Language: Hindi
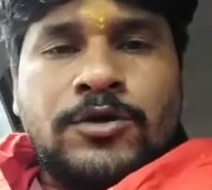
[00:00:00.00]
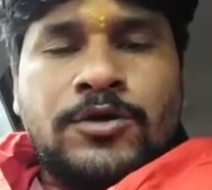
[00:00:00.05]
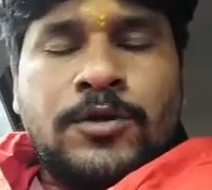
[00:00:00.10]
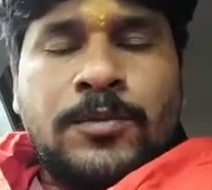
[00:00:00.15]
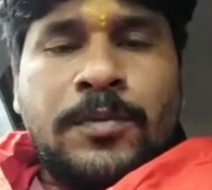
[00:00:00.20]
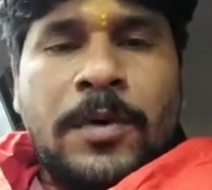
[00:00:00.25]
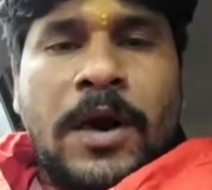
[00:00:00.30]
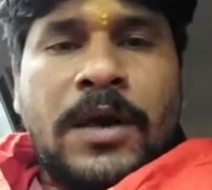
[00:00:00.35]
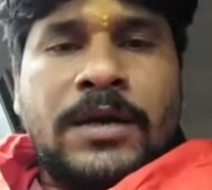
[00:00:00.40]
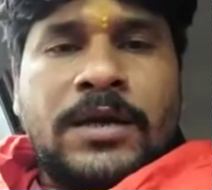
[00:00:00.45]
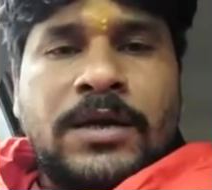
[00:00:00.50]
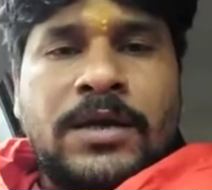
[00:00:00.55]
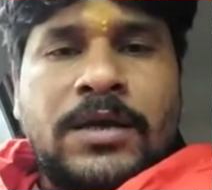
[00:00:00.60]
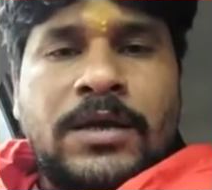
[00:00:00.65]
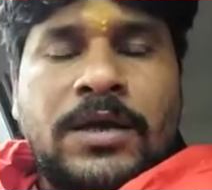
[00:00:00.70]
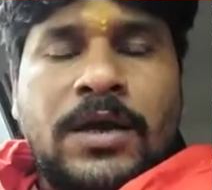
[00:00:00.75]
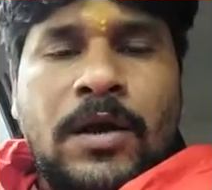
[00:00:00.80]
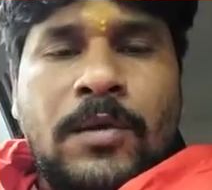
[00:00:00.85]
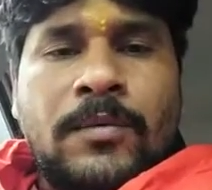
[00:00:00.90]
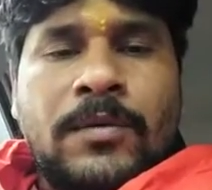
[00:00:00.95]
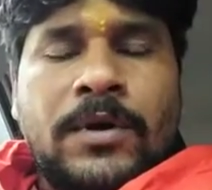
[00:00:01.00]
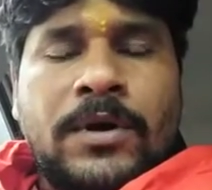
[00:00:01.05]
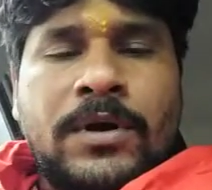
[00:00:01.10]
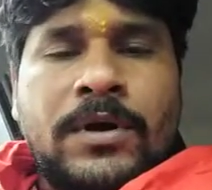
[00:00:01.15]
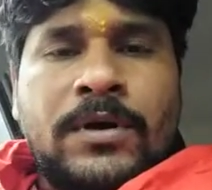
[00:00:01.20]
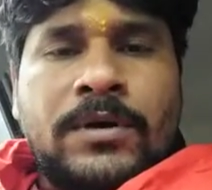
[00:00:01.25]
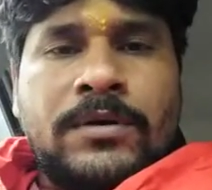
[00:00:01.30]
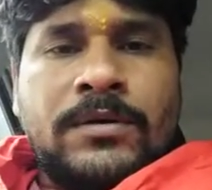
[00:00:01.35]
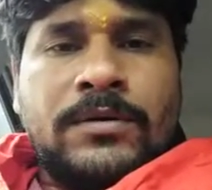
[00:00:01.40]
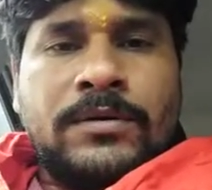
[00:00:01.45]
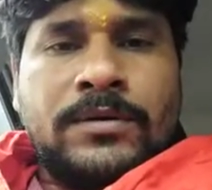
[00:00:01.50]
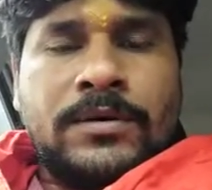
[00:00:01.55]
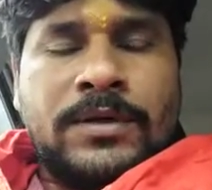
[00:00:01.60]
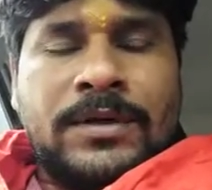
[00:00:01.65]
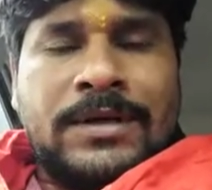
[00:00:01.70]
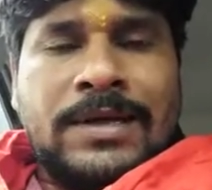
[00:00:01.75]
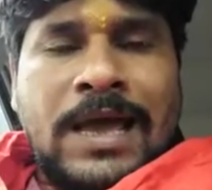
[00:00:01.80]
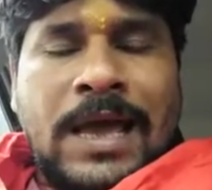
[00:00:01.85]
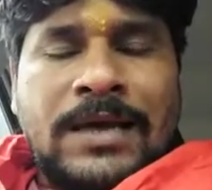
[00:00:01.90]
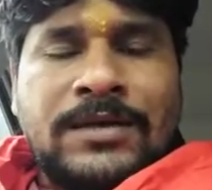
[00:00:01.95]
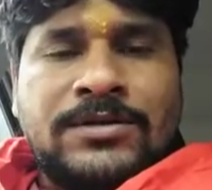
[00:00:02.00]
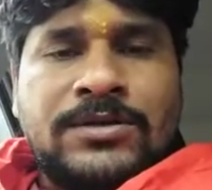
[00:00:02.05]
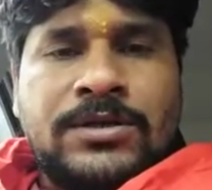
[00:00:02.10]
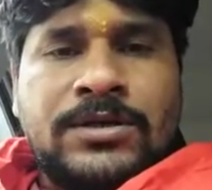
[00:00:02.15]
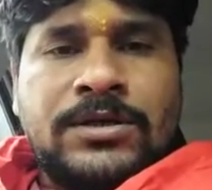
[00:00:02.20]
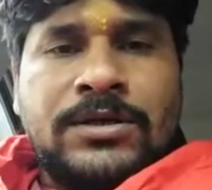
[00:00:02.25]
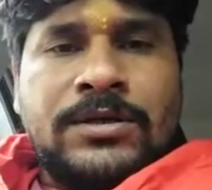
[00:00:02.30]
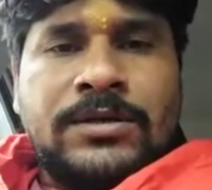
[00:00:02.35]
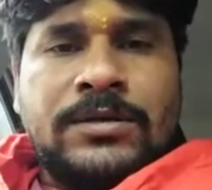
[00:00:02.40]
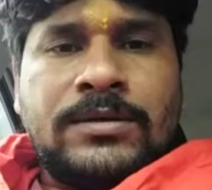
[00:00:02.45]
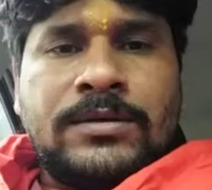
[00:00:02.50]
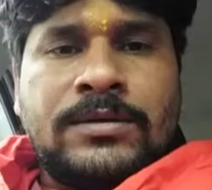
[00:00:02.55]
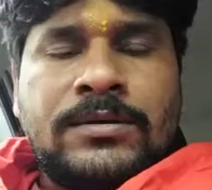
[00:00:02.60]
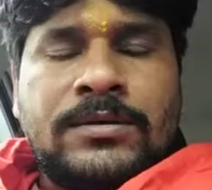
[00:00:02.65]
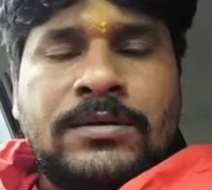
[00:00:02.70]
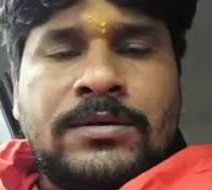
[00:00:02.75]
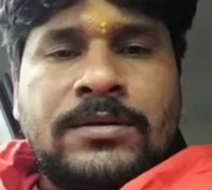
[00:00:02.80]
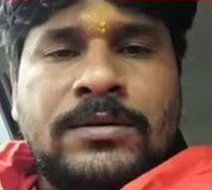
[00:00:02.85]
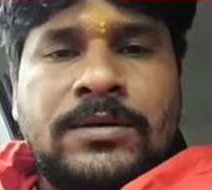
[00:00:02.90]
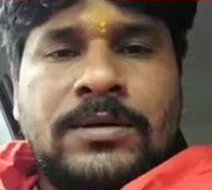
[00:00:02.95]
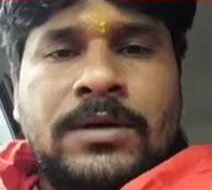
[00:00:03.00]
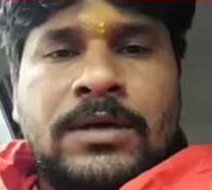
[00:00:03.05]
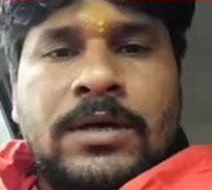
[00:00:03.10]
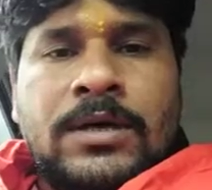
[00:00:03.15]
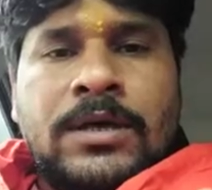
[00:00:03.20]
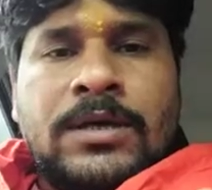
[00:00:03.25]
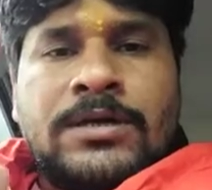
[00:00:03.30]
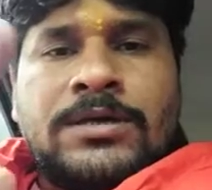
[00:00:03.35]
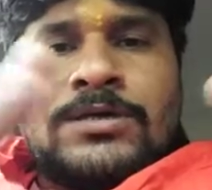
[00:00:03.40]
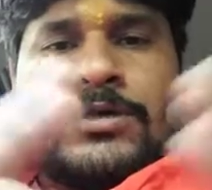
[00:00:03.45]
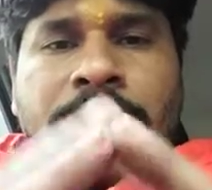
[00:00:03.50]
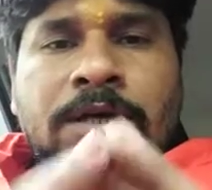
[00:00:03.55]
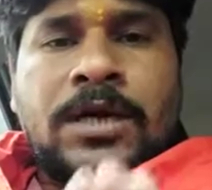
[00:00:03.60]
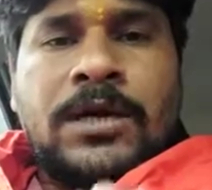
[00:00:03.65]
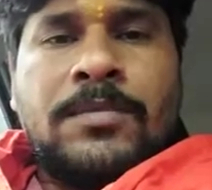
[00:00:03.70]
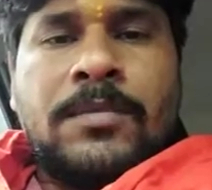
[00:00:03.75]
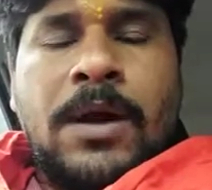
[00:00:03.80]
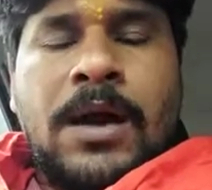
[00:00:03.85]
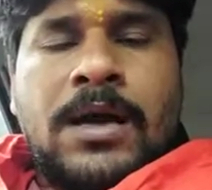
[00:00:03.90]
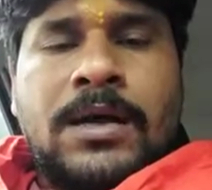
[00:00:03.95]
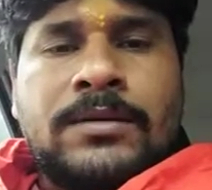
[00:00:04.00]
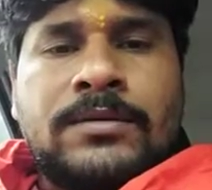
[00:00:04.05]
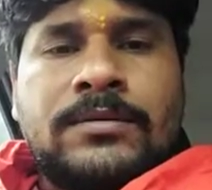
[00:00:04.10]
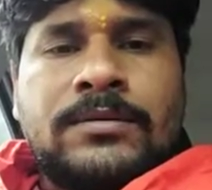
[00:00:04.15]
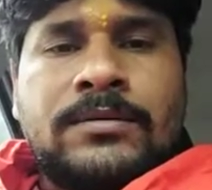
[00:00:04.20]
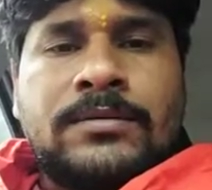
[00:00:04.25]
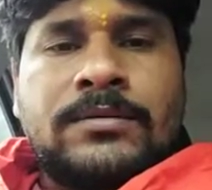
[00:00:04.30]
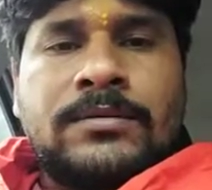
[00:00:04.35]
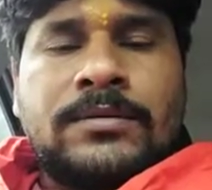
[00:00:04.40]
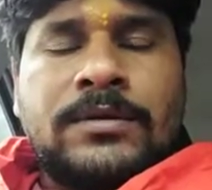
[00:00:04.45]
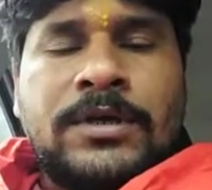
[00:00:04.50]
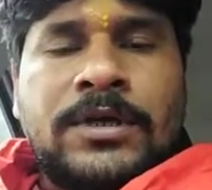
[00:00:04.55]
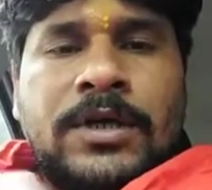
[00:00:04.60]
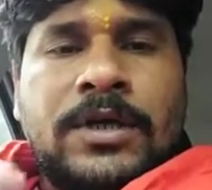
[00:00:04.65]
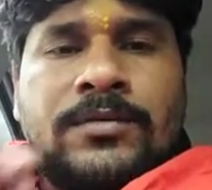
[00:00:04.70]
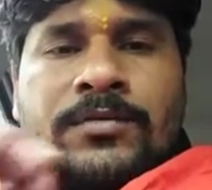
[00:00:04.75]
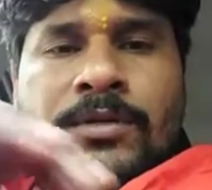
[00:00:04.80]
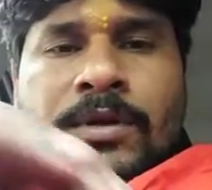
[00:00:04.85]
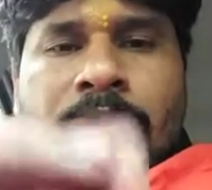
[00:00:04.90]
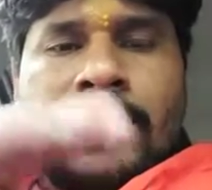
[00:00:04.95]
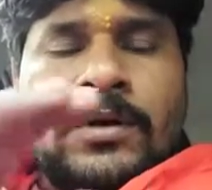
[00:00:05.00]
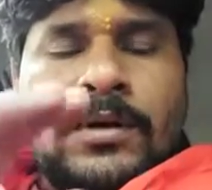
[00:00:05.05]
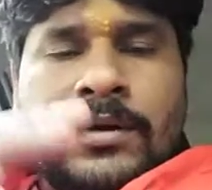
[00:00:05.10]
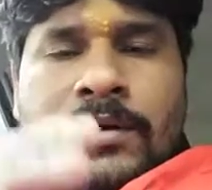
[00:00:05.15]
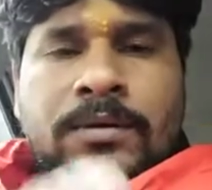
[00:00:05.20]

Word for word: सुपारी लवंग इलायची इसके बाद इत्र